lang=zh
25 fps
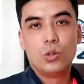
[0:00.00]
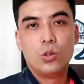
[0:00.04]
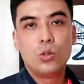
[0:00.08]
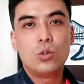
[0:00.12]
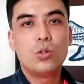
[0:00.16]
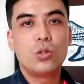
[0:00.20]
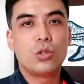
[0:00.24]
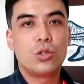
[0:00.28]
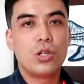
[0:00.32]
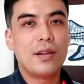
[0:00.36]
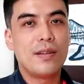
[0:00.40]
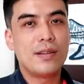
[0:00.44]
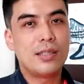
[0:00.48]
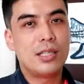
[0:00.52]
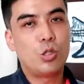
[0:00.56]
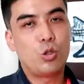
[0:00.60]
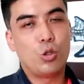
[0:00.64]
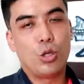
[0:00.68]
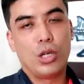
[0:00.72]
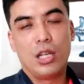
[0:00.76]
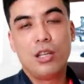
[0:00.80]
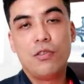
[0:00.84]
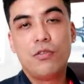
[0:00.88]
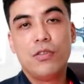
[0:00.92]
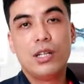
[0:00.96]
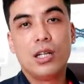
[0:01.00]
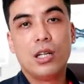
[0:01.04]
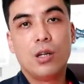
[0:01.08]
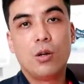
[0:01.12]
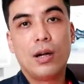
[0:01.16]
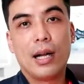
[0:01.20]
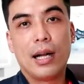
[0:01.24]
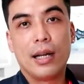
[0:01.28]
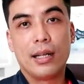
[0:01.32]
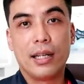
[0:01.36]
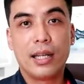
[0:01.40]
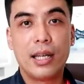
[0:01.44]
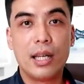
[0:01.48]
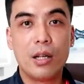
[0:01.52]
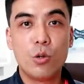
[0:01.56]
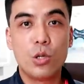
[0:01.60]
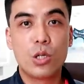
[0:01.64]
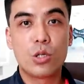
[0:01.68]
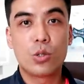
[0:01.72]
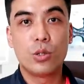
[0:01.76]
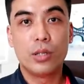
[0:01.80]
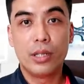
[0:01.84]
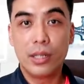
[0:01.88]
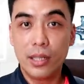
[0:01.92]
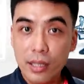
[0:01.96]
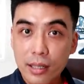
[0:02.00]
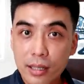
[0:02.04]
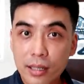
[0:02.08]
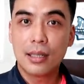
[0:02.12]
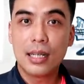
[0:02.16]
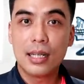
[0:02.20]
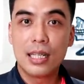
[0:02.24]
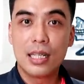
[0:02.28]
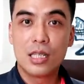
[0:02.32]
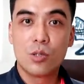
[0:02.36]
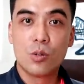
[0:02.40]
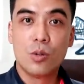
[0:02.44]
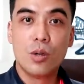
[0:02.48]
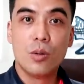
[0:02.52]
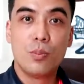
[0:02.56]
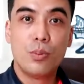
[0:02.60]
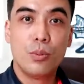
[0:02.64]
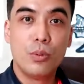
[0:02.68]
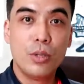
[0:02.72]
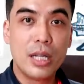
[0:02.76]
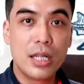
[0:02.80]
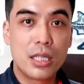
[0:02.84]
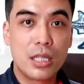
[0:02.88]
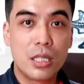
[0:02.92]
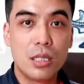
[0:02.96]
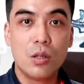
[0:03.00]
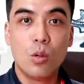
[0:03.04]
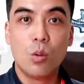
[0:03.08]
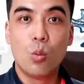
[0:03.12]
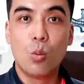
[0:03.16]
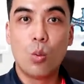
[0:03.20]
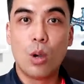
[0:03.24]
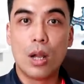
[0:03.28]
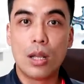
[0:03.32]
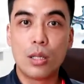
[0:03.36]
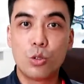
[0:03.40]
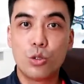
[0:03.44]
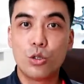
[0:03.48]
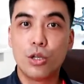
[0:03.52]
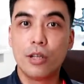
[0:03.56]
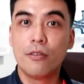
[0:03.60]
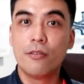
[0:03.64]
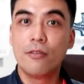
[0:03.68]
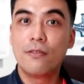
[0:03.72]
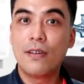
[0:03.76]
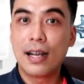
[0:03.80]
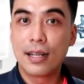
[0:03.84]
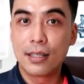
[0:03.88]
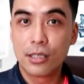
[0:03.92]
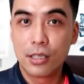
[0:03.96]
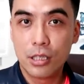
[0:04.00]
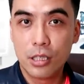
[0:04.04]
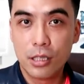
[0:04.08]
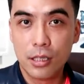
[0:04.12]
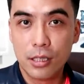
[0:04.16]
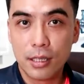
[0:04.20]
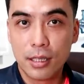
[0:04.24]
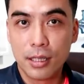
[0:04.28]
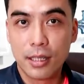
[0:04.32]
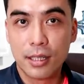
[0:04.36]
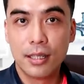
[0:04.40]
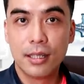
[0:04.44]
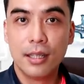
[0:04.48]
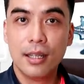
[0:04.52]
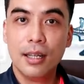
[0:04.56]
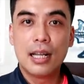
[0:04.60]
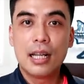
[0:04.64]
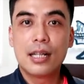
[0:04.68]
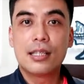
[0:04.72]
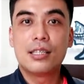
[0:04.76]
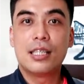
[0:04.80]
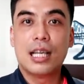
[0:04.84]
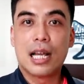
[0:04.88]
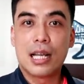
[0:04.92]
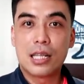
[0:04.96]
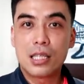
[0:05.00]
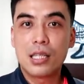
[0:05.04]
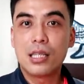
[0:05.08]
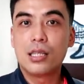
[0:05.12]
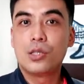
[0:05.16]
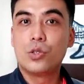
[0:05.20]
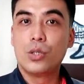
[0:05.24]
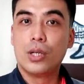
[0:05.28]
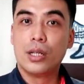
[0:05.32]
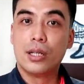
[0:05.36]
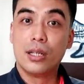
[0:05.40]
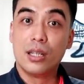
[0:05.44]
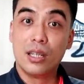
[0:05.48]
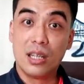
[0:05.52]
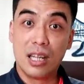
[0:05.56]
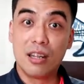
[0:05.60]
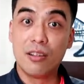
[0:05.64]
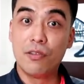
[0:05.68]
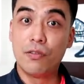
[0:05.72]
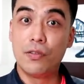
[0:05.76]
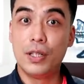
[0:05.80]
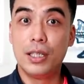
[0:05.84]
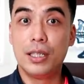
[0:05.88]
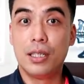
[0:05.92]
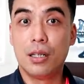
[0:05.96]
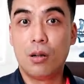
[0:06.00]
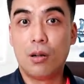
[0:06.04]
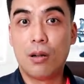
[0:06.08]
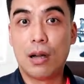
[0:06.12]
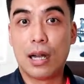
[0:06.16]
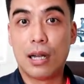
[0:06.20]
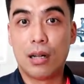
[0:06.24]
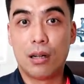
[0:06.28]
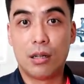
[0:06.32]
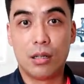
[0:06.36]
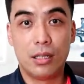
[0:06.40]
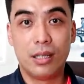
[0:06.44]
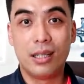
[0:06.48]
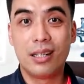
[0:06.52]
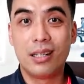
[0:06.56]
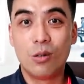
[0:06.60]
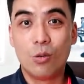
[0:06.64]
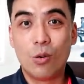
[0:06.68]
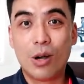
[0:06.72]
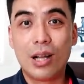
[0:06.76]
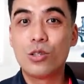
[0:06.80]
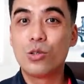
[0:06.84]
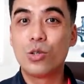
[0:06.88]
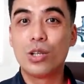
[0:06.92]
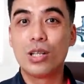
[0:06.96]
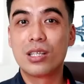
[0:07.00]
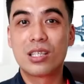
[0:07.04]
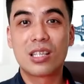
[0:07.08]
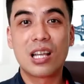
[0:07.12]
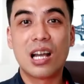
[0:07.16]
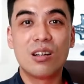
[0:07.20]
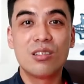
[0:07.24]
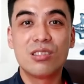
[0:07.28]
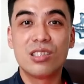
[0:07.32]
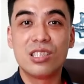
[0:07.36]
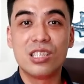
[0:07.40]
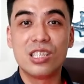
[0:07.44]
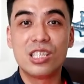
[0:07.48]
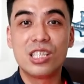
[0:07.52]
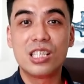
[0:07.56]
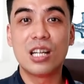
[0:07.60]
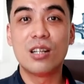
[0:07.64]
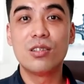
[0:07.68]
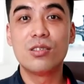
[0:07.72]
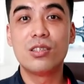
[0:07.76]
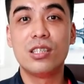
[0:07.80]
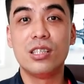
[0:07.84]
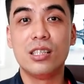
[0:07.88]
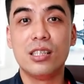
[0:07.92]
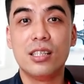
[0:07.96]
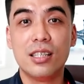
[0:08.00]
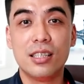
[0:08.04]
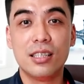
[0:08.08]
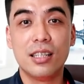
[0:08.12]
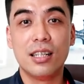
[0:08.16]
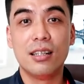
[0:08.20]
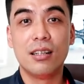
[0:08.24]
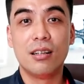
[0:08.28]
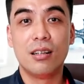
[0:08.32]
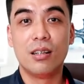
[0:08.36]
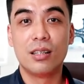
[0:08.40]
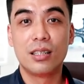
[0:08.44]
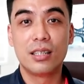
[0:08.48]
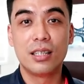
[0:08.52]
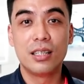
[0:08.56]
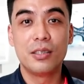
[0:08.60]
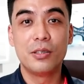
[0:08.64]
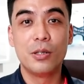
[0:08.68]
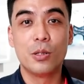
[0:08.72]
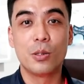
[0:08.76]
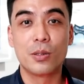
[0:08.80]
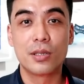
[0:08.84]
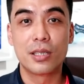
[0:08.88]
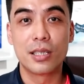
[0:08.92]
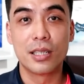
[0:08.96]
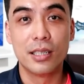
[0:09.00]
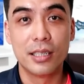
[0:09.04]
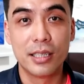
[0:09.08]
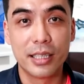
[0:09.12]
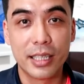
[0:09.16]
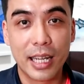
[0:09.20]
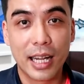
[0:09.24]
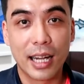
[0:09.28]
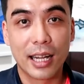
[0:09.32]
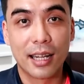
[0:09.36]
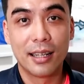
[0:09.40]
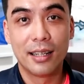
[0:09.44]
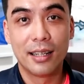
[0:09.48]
如果对方是选一分的话，你可以问说，诶，那你怎么不会是完全放弃呢？那假设选零分的话，哈，一个完全超级消极的人，哈，跟永泽一样。